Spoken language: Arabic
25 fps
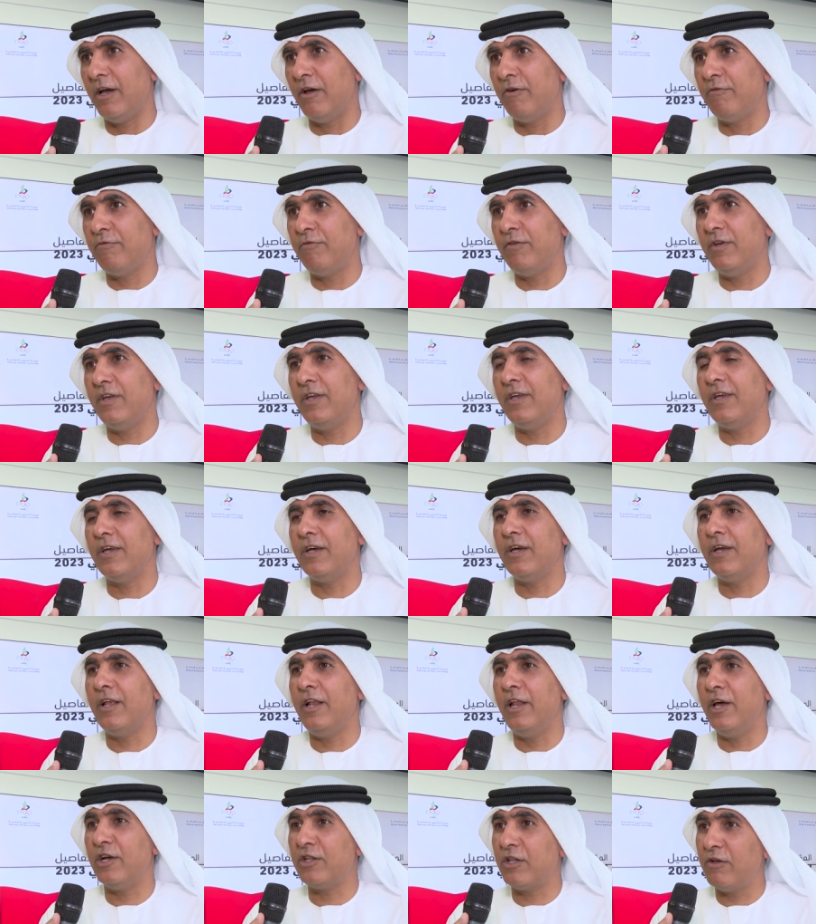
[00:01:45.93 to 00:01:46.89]
في
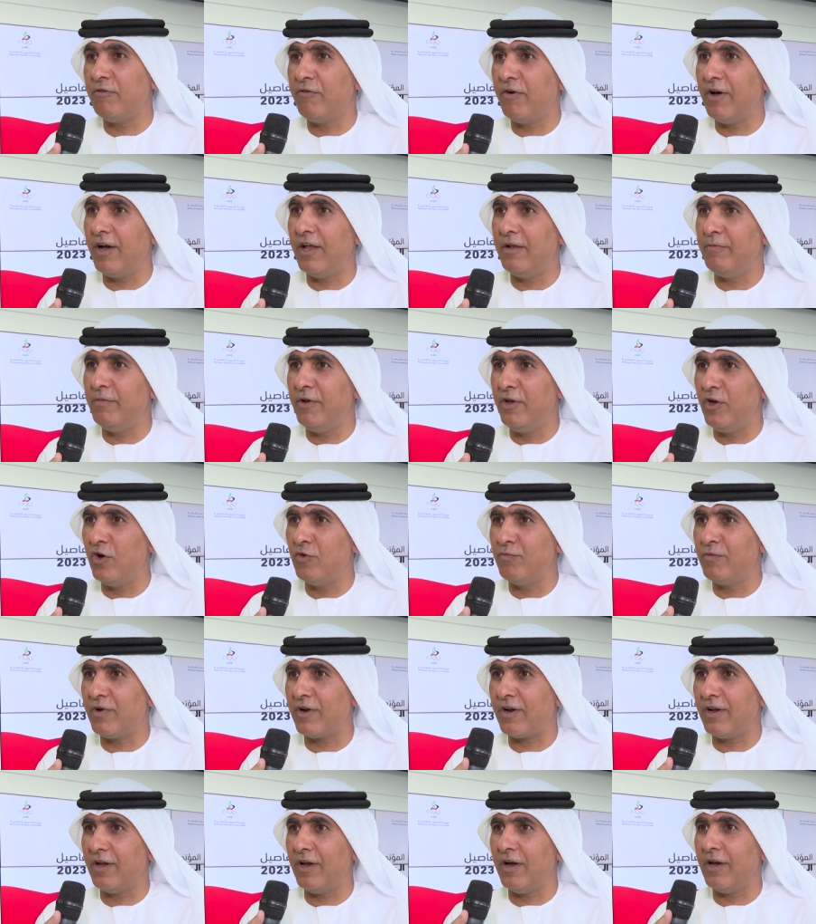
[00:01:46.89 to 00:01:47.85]
الاحتفال باليوم
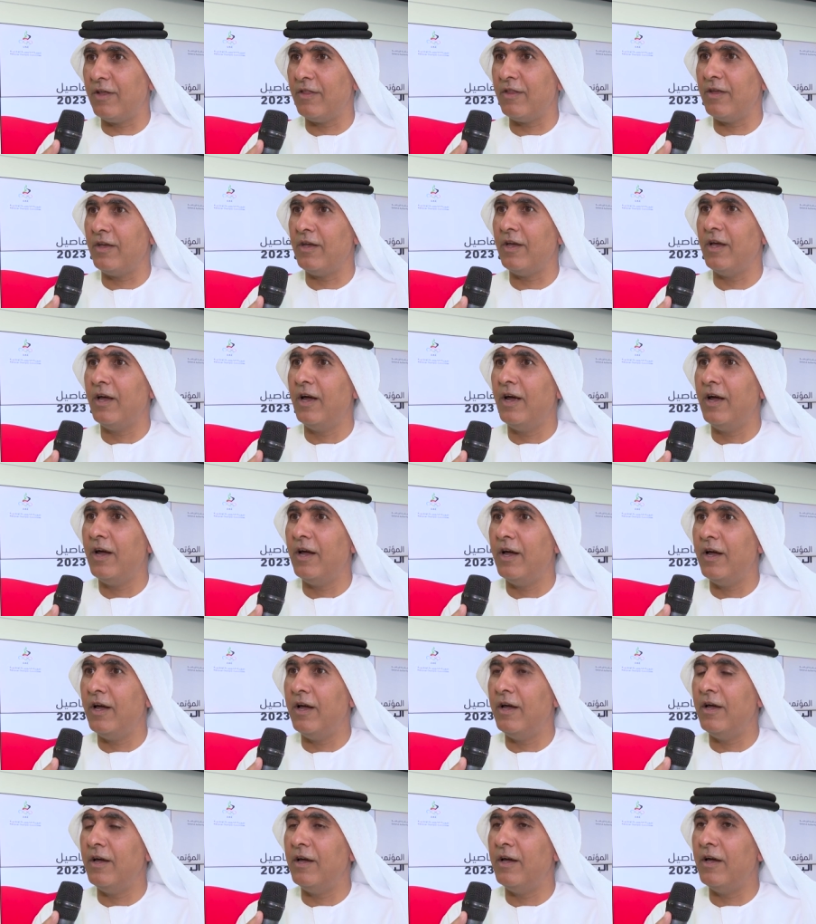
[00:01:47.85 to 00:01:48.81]
الرياضي
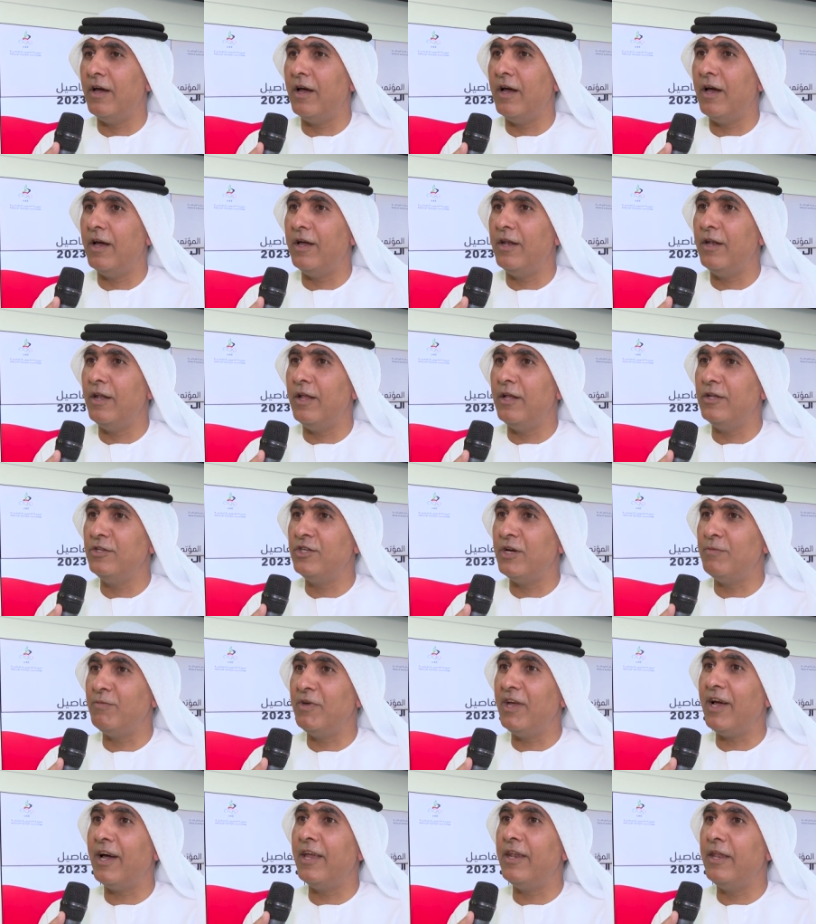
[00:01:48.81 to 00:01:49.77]

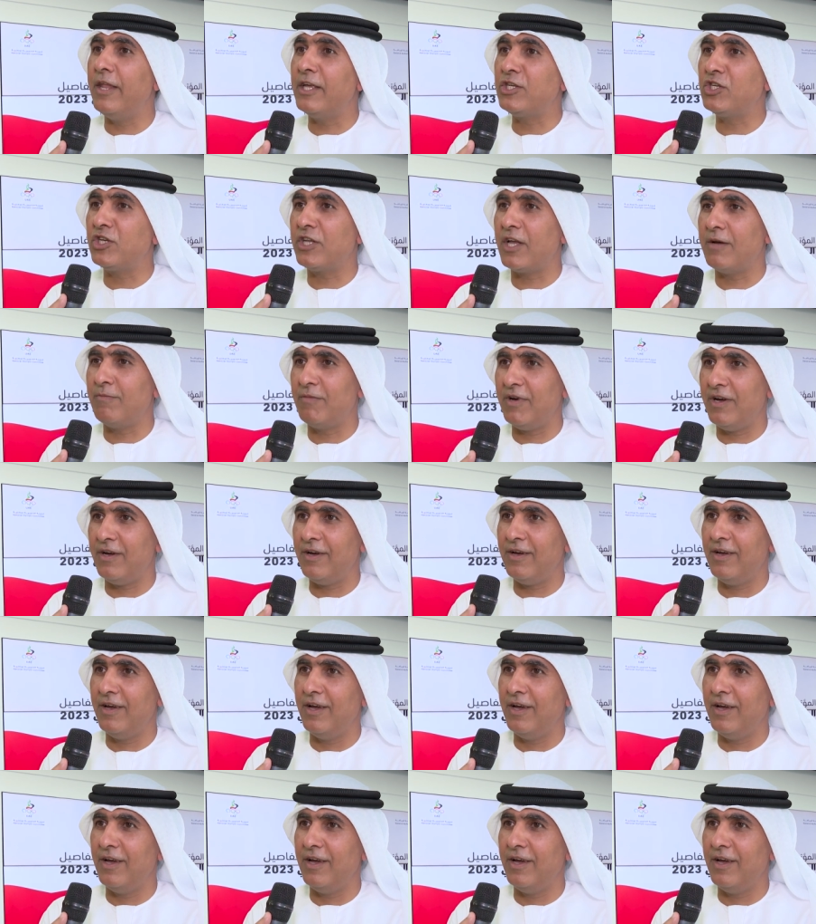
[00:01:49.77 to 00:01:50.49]
جميعا نجتمع